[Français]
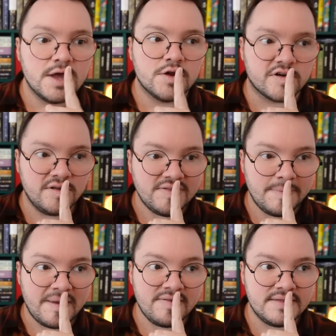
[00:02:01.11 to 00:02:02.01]
Je ne sais
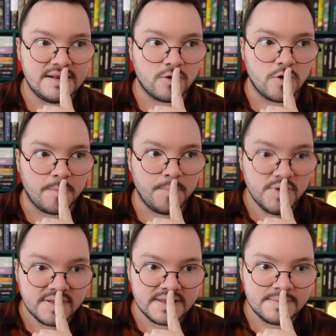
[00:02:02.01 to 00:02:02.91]
pas s'il est encore
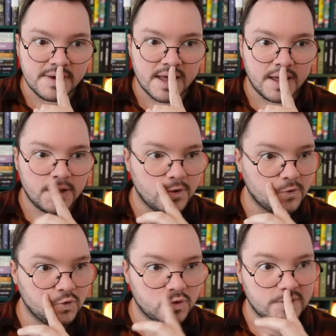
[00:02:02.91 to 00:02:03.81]
possible euh,
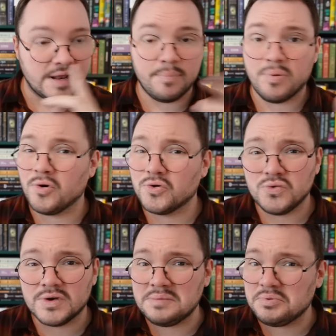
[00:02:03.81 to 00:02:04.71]
de se la
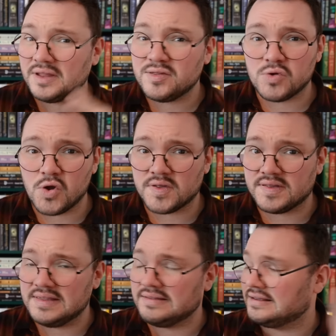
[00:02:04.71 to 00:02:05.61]
procurer, peut-être sur leur
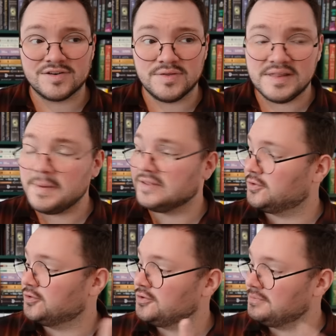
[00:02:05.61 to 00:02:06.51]
site, je ne sais pas
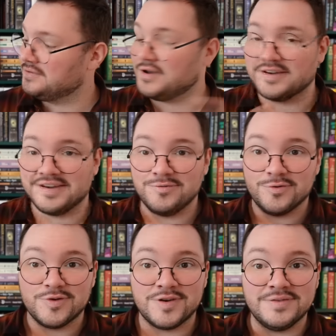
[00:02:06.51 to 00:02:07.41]
trop, mais voilà, j'ai
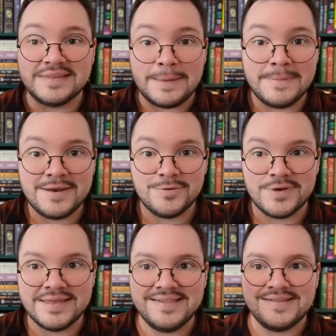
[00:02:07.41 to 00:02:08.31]
une, une, très belle
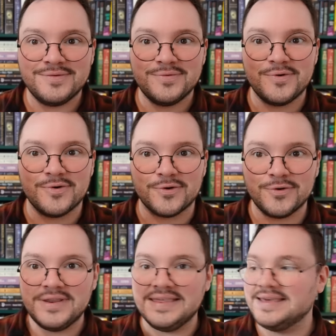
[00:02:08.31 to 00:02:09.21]
édition
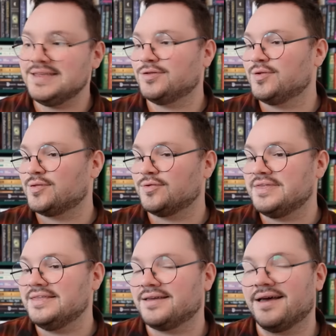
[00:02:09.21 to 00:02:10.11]
reliée de ce
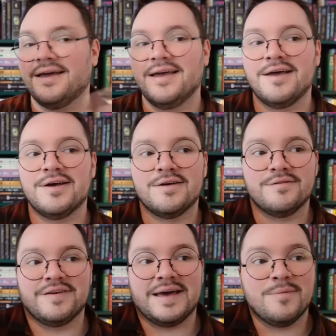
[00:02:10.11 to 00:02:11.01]
titre.
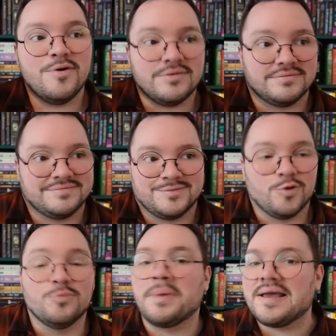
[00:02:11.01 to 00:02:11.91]
Vraiment,
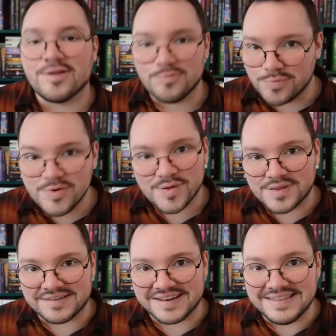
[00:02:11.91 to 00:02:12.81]
qu'on ne présente plus sur
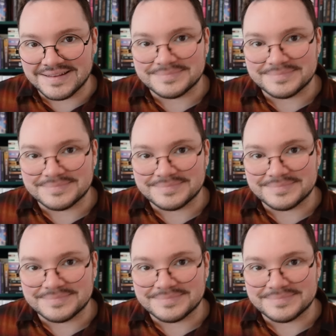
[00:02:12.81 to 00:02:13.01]
cette chaîne.